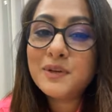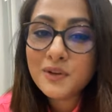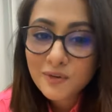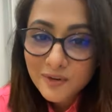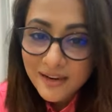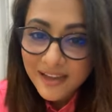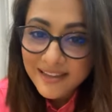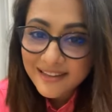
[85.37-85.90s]
প্রিয়
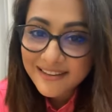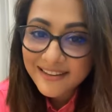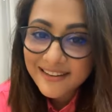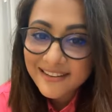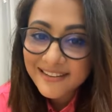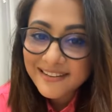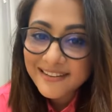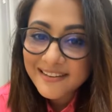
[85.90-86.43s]
নায়িকা
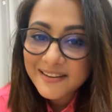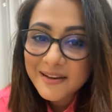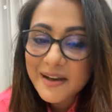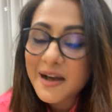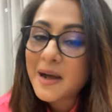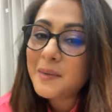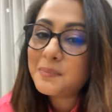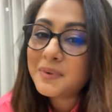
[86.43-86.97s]

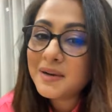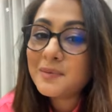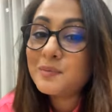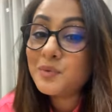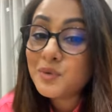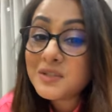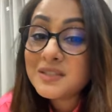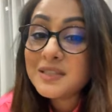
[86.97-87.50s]
আপনারা
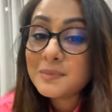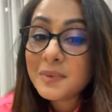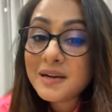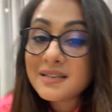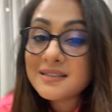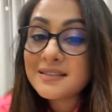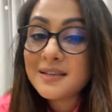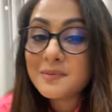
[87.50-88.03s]
বুঝতে
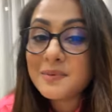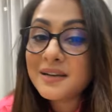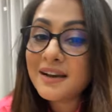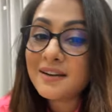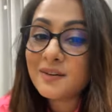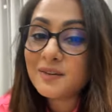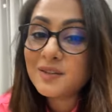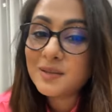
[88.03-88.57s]
পারছেন আমি
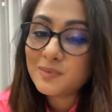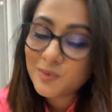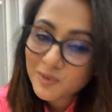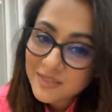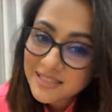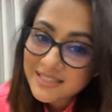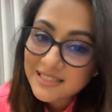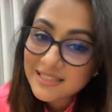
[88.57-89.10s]
কার কথা
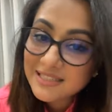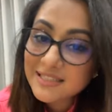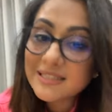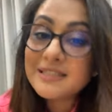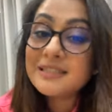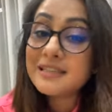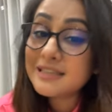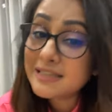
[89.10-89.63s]
বলছি সে
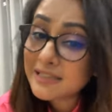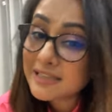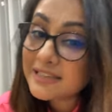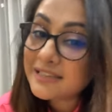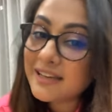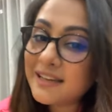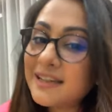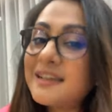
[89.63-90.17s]

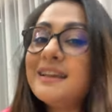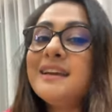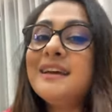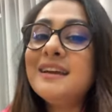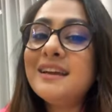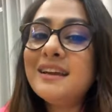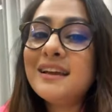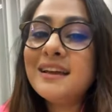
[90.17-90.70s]
সিডনিতেই থাকে
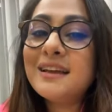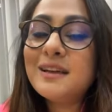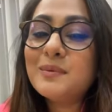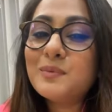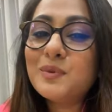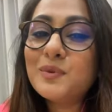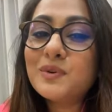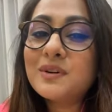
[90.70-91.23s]

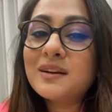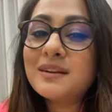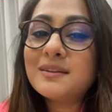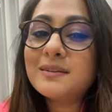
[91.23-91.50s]
এবং